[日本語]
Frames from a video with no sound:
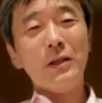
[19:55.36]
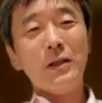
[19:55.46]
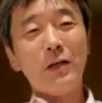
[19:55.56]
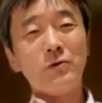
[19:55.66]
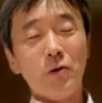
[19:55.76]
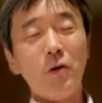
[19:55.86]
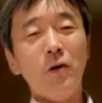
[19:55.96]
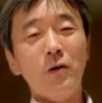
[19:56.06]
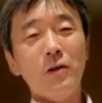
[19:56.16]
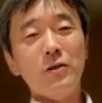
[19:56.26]
役
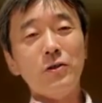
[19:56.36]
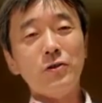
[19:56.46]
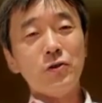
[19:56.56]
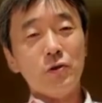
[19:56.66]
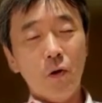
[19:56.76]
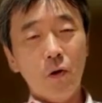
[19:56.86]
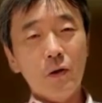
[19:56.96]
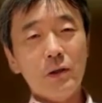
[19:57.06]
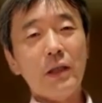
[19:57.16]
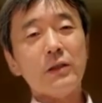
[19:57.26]
所主導
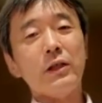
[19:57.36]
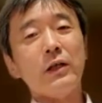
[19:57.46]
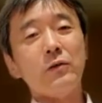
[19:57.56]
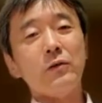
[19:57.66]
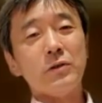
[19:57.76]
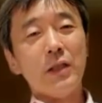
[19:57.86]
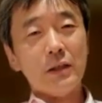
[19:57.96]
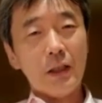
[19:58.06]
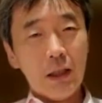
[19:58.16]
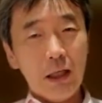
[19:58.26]
になっていく可能性
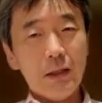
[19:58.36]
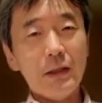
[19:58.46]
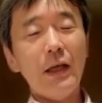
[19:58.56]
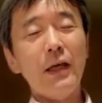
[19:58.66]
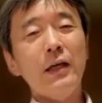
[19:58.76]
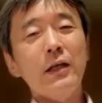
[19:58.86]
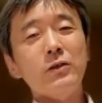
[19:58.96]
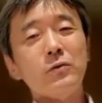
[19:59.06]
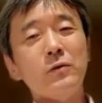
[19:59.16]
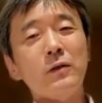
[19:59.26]
が高い。で、
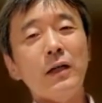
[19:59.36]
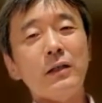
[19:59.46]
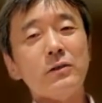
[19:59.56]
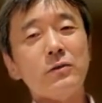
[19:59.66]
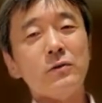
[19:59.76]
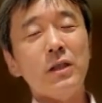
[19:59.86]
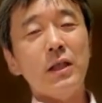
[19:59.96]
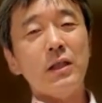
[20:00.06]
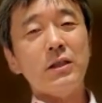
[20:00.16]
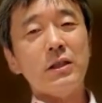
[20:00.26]
その中でその
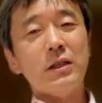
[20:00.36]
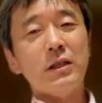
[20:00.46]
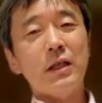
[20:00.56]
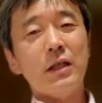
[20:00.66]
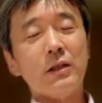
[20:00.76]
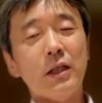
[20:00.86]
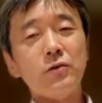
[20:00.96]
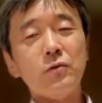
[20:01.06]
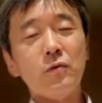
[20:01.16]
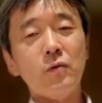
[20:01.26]
政治が多
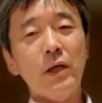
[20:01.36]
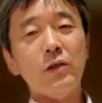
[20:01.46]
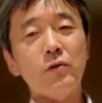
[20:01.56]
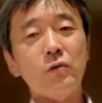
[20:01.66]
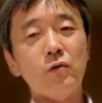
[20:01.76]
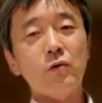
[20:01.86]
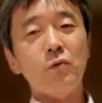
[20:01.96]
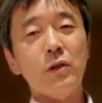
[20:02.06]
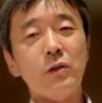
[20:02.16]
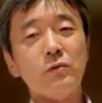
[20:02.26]
少こう影響力を
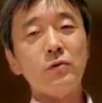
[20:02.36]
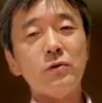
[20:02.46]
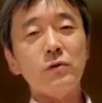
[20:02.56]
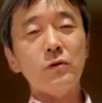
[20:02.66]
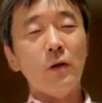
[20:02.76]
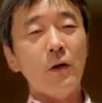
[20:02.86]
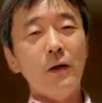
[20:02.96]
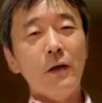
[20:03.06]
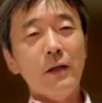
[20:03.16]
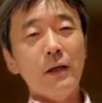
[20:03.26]
持っていすると、
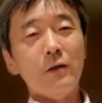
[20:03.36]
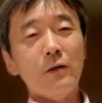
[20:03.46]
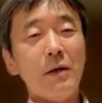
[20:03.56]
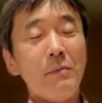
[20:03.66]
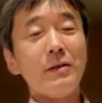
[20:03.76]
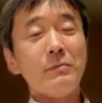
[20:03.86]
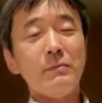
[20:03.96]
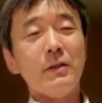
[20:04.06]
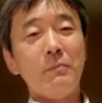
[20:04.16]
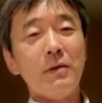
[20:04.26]
あの、ばらまき
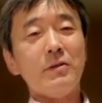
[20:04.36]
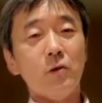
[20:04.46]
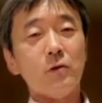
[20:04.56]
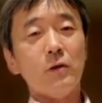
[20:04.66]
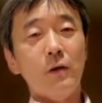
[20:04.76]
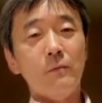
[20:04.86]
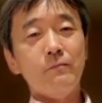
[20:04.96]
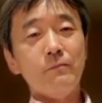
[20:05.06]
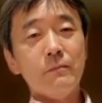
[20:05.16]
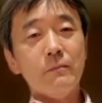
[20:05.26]
頑張りましょう
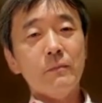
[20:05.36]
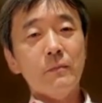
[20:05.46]
と。うん。